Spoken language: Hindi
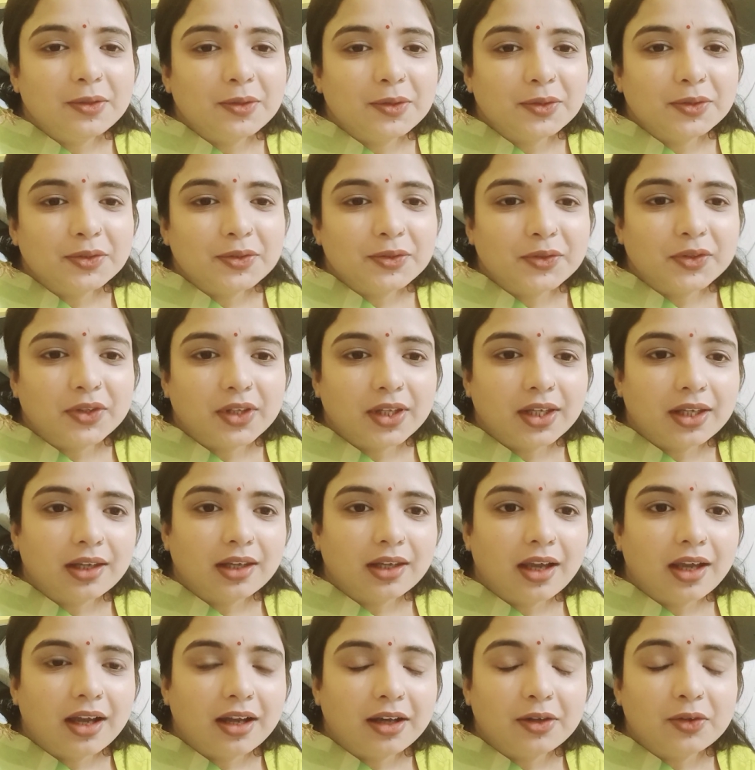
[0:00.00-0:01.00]
लोग जो होते
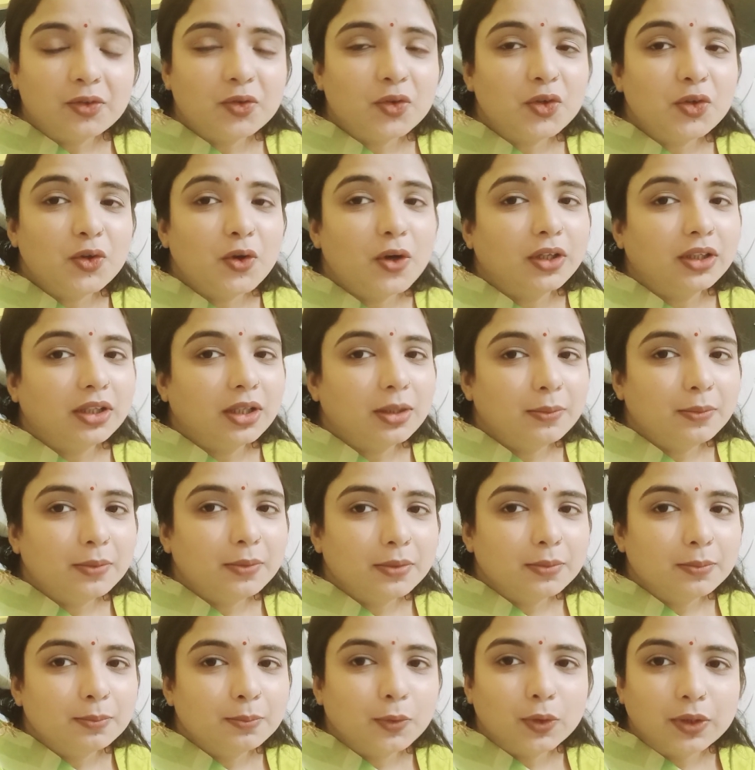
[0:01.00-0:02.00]
हैं अगर कोई डॉक्टर
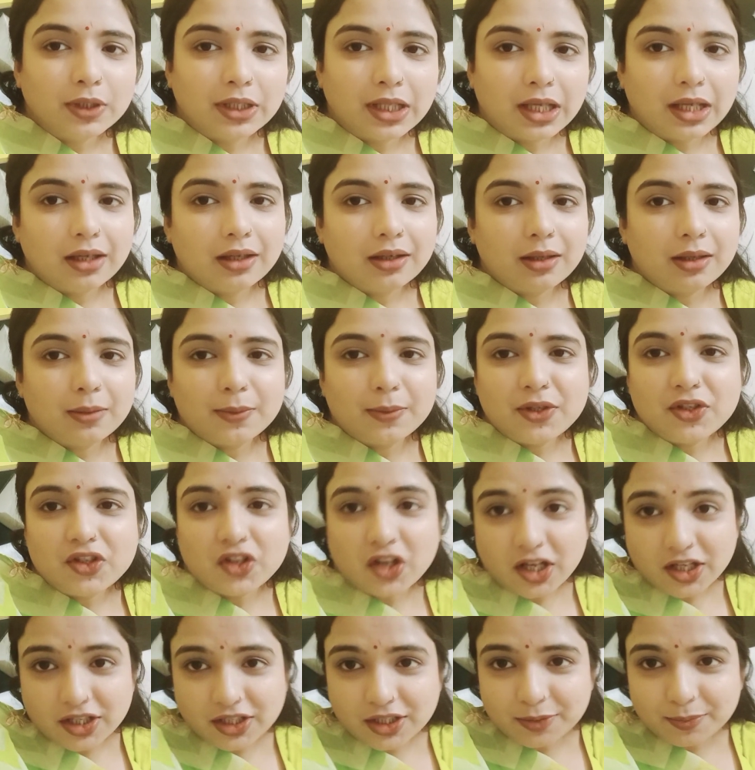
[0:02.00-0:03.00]
बोलता है कि भाई
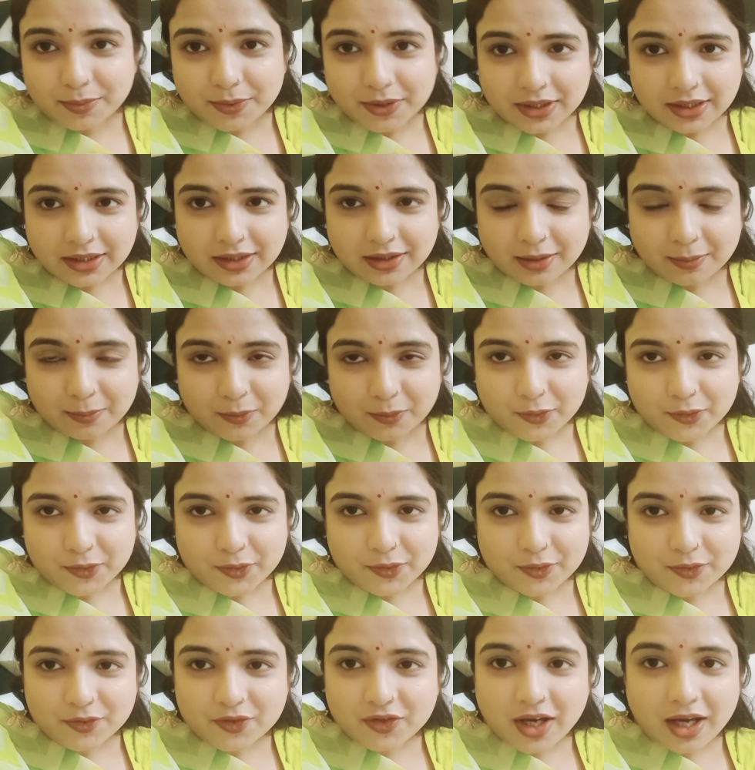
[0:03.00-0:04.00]
चाय नहीं पीनी आपको
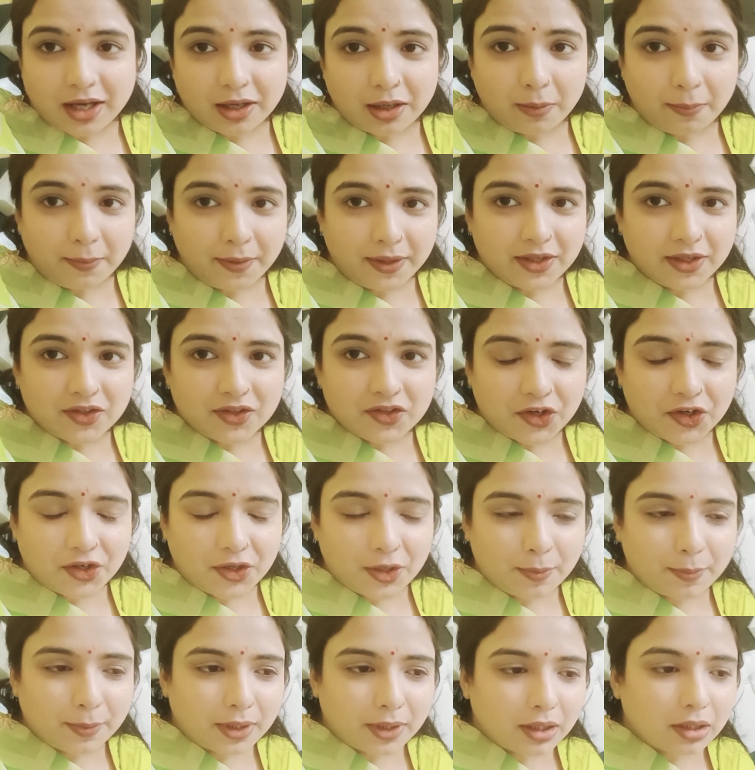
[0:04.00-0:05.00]
चाय का परहेज
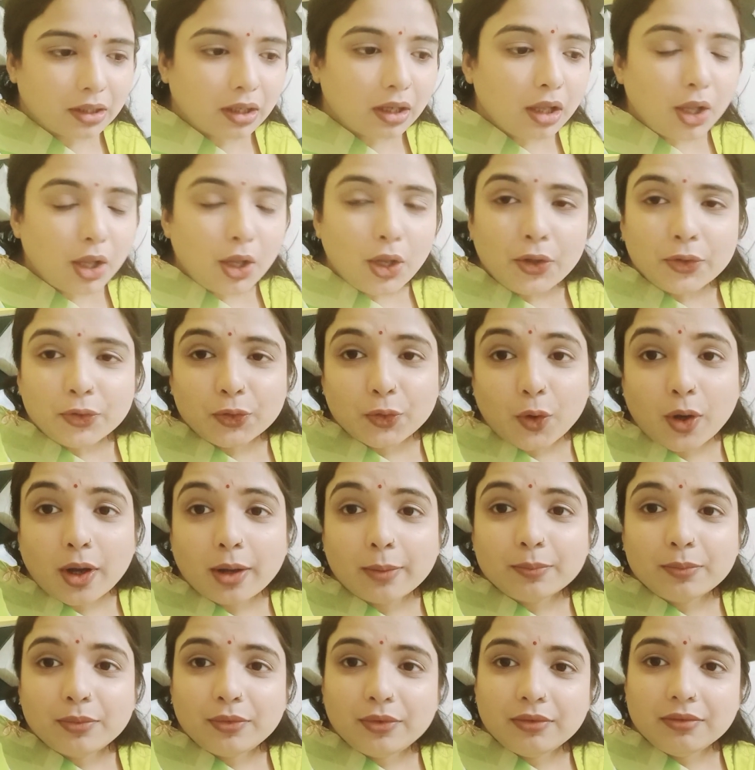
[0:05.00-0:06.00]
करना पड़ेगा तो
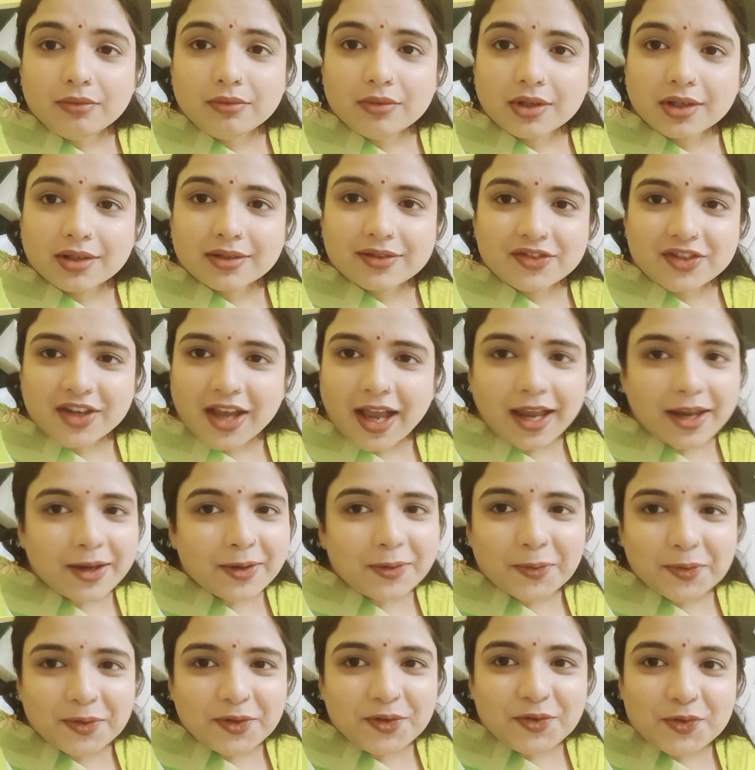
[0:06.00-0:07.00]
हम चाय
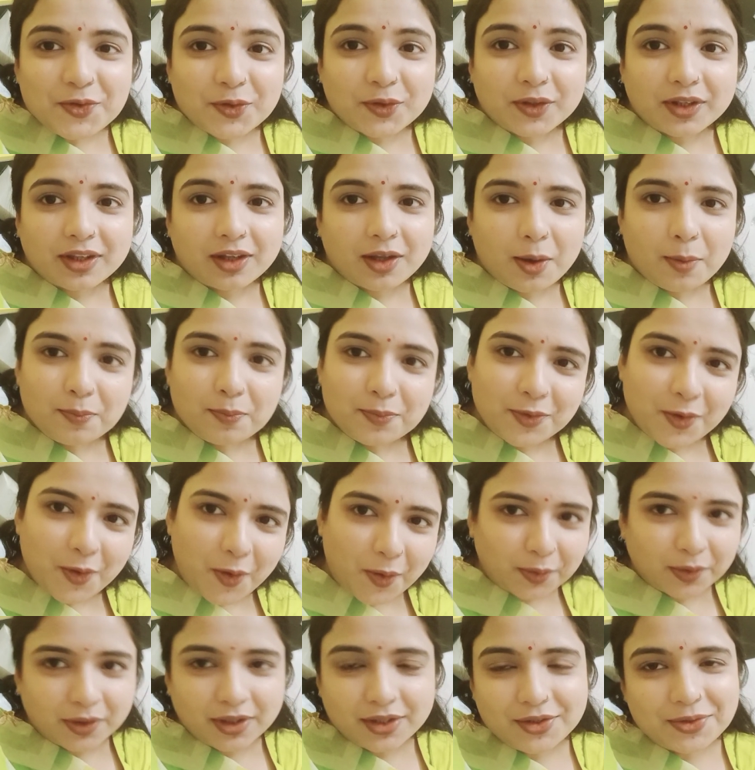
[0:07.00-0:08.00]
को नहीं छोड़ते हम
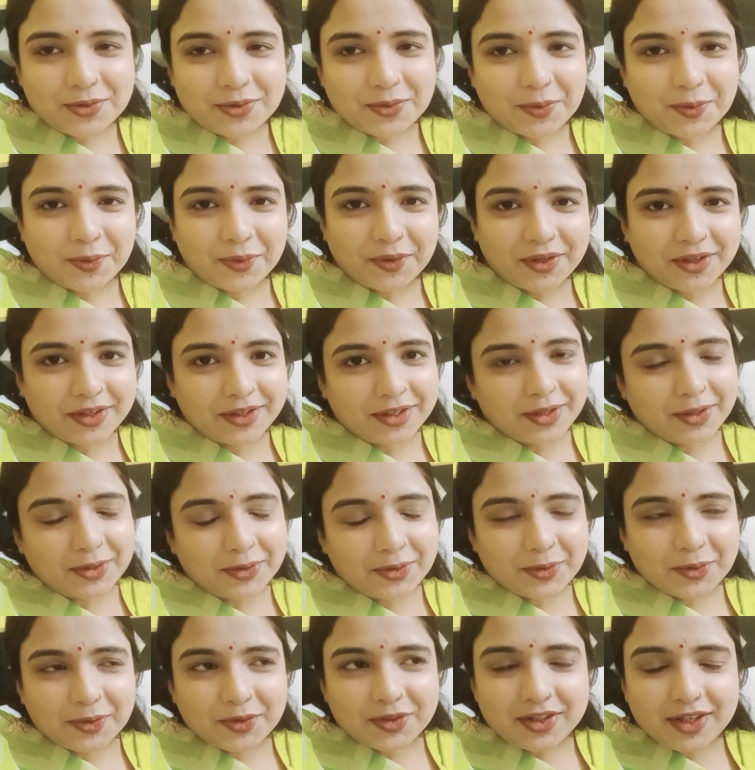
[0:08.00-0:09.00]
डॉक्टर ही छोड़ देते हैं
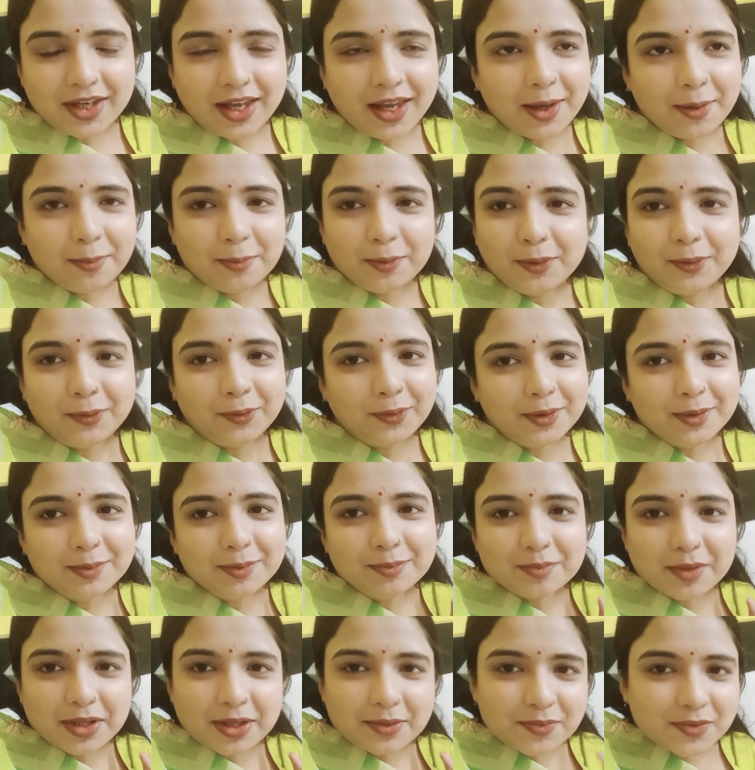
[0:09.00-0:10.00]
तो ये बिल्कुल
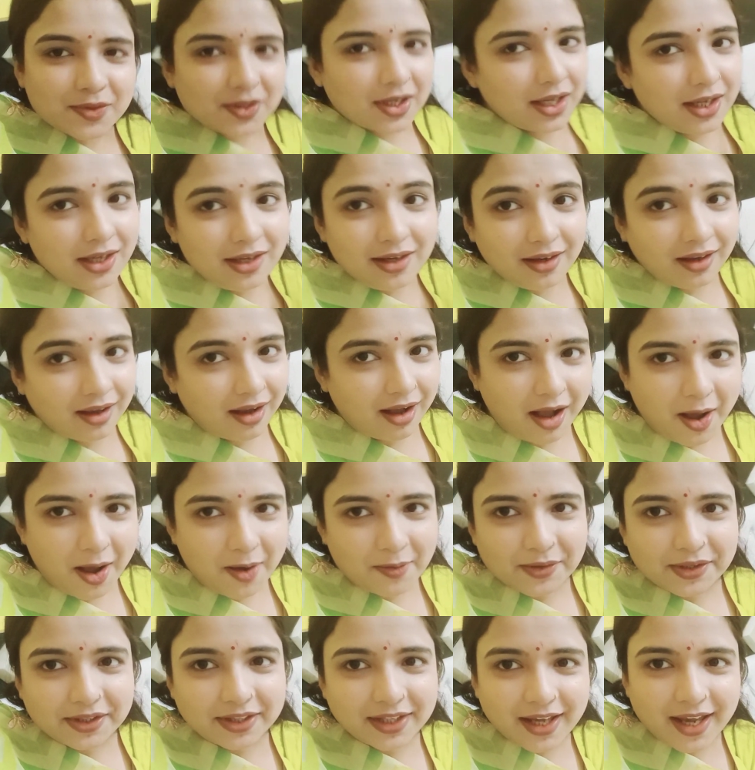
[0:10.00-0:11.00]
मतलब सही
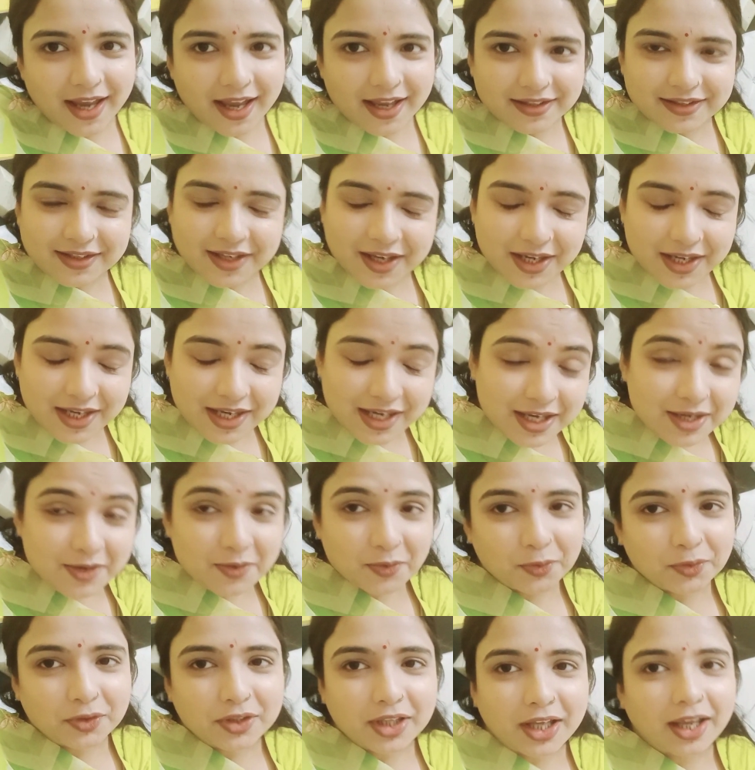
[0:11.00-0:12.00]
कहावत है ऐसा ही
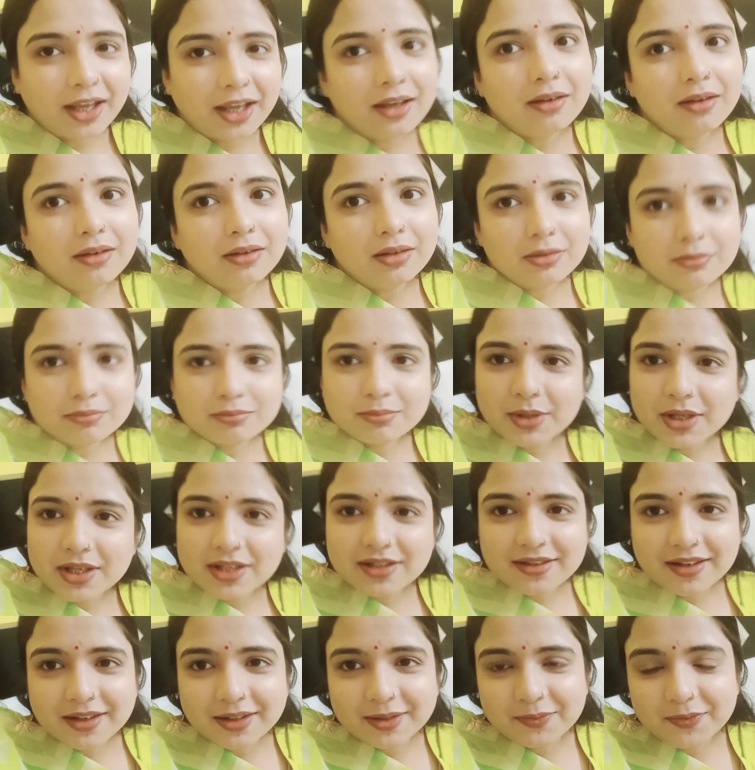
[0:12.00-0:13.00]
होता है और मेरे
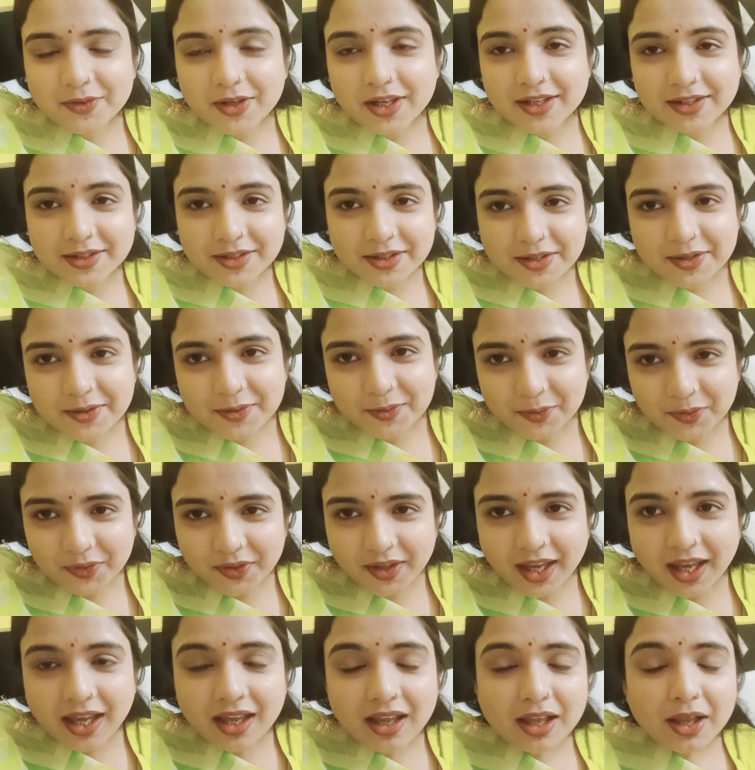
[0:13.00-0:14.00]
साथ भी ऐसा ही
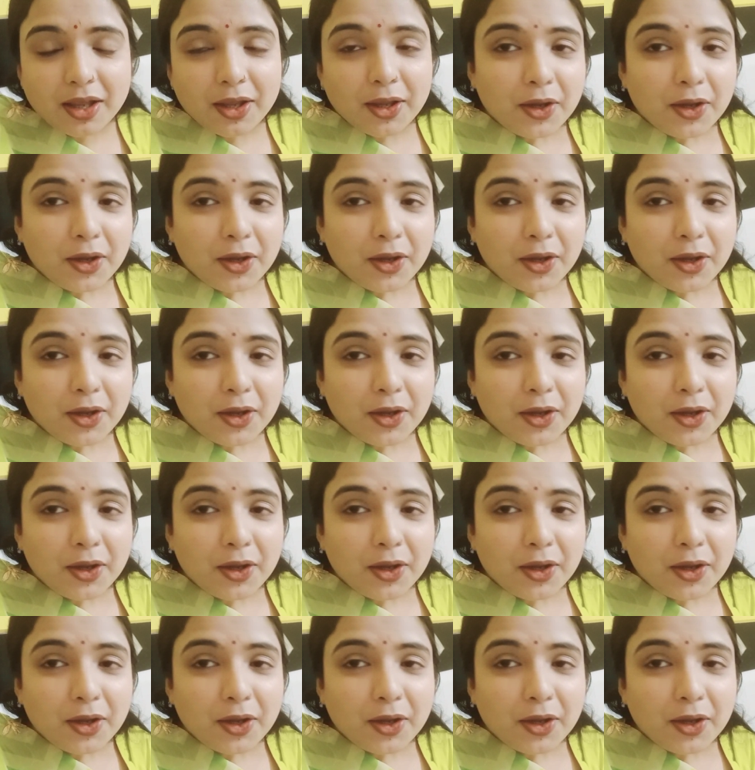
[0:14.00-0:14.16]
होता है